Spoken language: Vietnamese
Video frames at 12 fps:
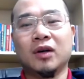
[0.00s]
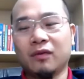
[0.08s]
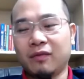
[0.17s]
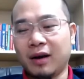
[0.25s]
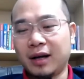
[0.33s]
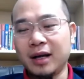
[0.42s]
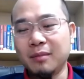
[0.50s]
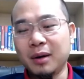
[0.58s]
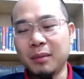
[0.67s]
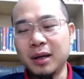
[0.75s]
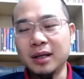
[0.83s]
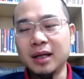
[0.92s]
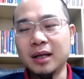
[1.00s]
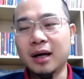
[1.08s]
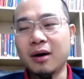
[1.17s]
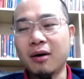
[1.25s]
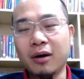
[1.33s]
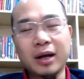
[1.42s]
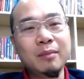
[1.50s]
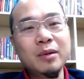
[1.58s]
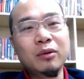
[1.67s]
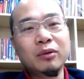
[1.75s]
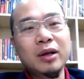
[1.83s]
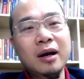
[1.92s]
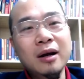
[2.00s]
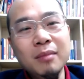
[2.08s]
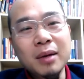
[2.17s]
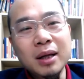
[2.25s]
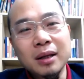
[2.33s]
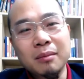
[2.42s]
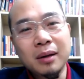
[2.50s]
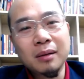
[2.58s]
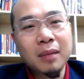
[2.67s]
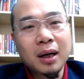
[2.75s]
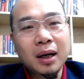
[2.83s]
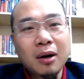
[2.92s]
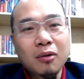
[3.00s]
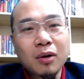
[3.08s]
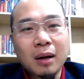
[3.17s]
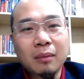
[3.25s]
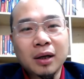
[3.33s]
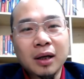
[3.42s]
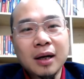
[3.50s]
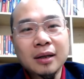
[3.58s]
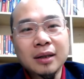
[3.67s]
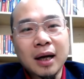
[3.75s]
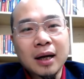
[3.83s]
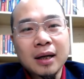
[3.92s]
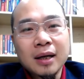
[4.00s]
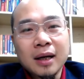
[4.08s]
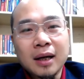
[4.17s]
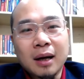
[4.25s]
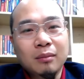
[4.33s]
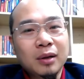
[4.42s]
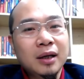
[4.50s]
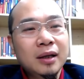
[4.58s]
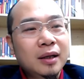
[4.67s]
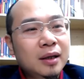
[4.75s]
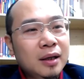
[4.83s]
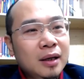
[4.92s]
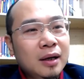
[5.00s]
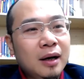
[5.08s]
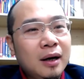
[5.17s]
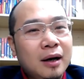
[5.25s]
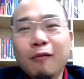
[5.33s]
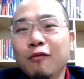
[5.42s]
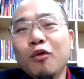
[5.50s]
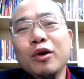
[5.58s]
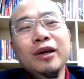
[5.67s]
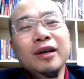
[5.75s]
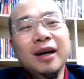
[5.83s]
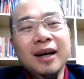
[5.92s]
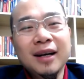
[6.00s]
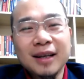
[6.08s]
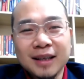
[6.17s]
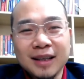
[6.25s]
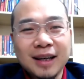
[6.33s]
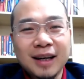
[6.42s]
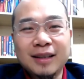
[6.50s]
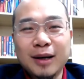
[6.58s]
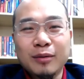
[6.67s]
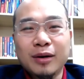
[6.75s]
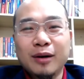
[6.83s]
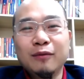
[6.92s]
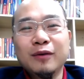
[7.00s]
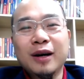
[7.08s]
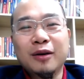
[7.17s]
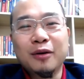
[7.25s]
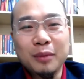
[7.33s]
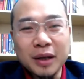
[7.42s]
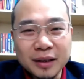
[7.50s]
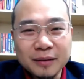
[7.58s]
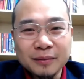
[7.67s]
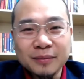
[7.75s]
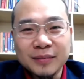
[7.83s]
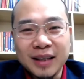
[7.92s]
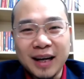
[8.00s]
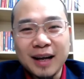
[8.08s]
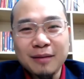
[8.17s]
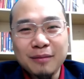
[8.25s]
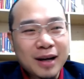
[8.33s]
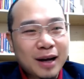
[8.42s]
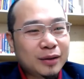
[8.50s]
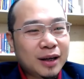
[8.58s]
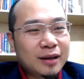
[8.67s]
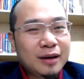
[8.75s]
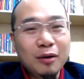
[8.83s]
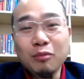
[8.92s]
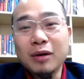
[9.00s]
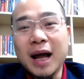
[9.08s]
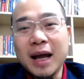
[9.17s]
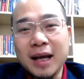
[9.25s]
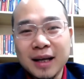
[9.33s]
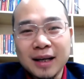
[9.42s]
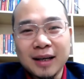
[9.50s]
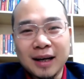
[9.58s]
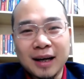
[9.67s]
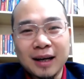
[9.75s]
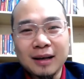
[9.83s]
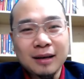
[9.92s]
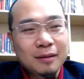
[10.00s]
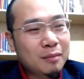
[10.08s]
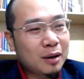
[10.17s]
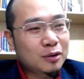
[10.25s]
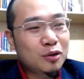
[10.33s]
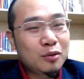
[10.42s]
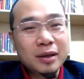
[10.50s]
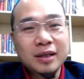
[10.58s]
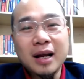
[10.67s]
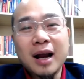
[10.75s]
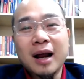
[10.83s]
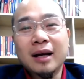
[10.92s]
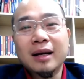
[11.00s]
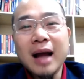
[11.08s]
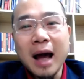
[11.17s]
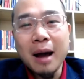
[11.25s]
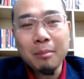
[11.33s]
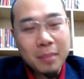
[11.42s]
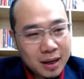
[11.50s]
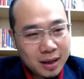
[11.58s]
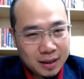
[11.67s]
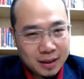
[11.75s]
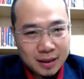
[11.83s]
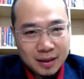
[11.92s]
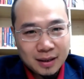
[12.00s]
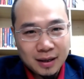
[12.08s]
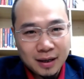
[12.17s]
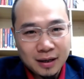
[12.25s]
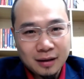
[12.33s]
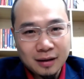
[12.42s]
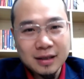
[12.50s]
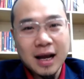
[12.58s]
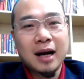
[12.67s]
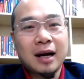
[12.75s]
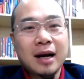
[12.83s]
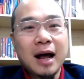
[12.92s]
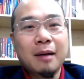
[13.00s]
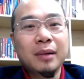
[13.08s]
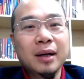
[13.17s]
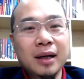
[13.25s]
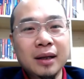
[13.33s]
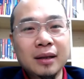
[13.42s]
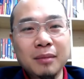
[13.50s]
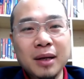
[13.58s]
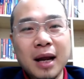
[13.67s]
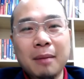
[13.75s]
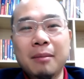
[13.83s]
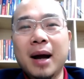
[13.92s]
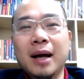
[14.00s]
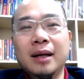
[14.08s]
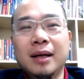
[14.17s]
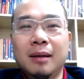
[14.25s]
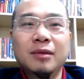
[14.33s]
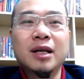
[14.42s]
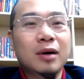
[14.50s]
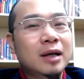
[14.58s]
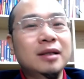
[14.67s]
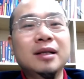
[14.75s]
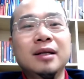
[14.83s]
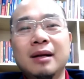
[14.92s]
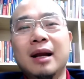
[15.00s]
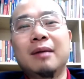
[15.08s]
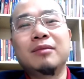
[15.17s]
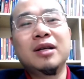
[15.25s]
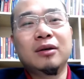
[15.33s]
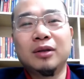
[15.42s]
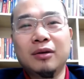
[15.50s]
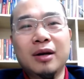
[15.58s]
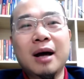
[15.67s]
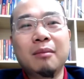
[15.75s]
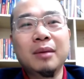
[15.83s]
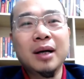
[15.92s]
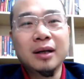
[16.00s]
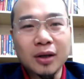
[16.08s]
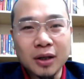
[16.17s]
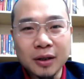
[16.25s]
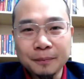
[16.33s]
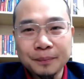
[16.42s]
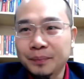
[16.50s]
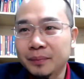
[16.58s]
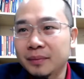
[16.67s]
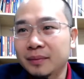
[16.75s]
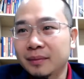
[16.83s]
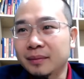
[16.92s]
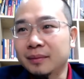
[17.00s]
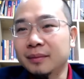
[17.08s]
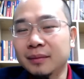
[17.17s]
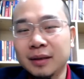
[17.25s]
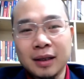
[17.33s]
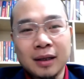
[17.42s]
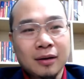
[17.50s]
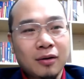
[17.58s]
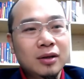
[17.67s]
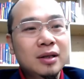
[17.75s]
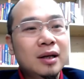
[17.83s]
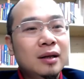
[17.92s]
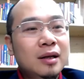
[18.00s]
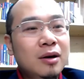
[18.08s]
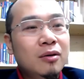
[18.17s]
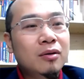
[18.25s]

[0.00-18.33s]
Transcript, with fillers: Và khi mà mình nhìn thấy họ kiếm nhiều tiền hơn mình thì mình bắt đầu cảm thấy là gì ạ? Cảm thấy không vui nữa ở trong cái công việc của mình. Đấy, mình cảm thấy lung lay. Đấy, mặc dù mình rất là đam mê. Đấy, thực ra là đam mê thì mình làm mãi, làm nhiều, cái gì là làm nhiều thì nó đam mê thôi. Ừ. Có rất nhiều